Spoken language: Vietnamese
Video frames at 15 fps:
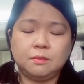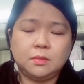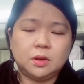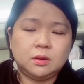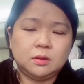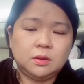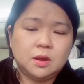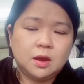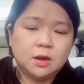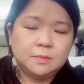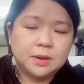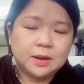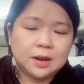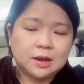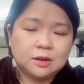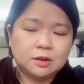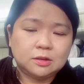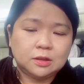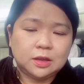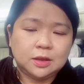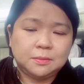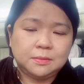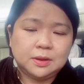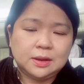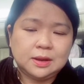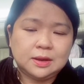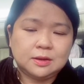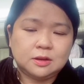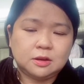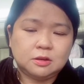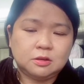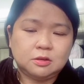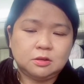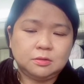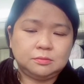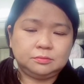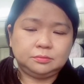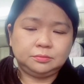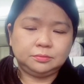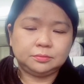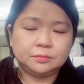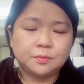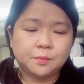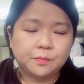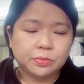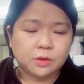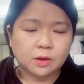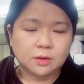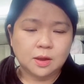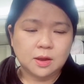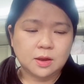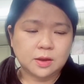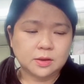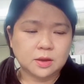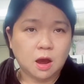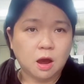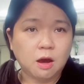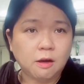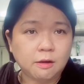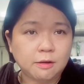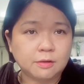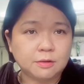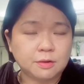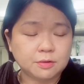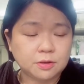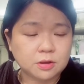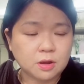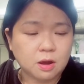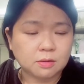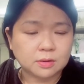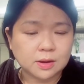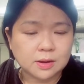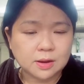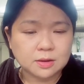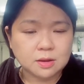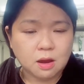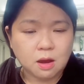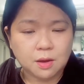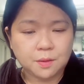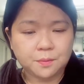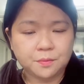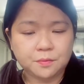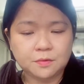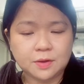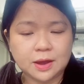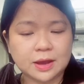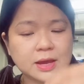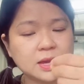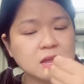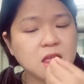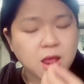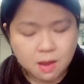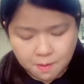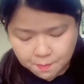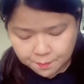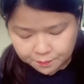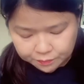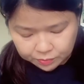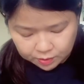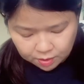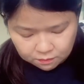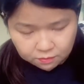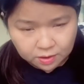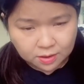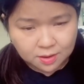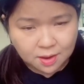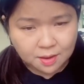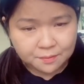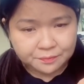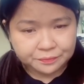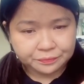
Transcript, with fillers: mình nhớ mình ăn ở tiệm là nó nó hơi giòn nó giòn rất là giòn và cái cái vị á